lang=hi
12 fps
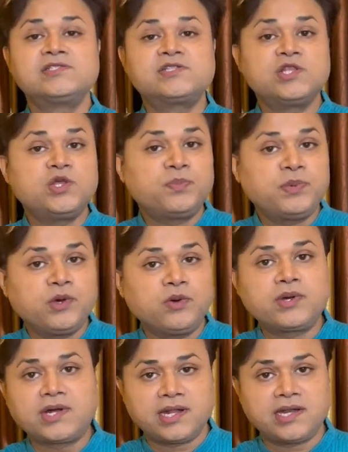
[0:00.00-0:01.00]

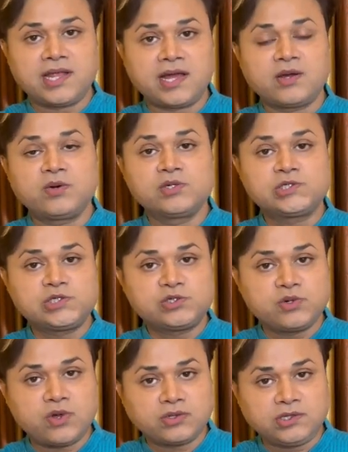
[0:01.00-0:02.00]
सदुपयोग करना उस
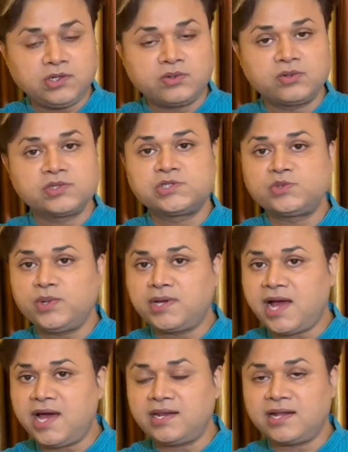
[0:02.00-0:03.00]
चुनौती को
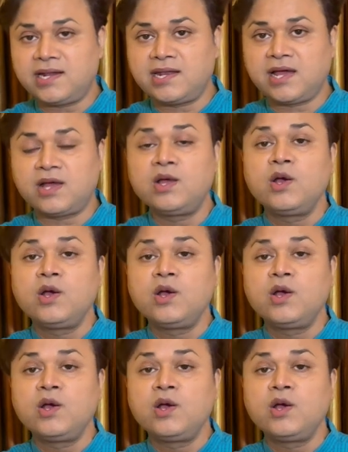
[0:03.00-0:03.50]
स्वीकार करना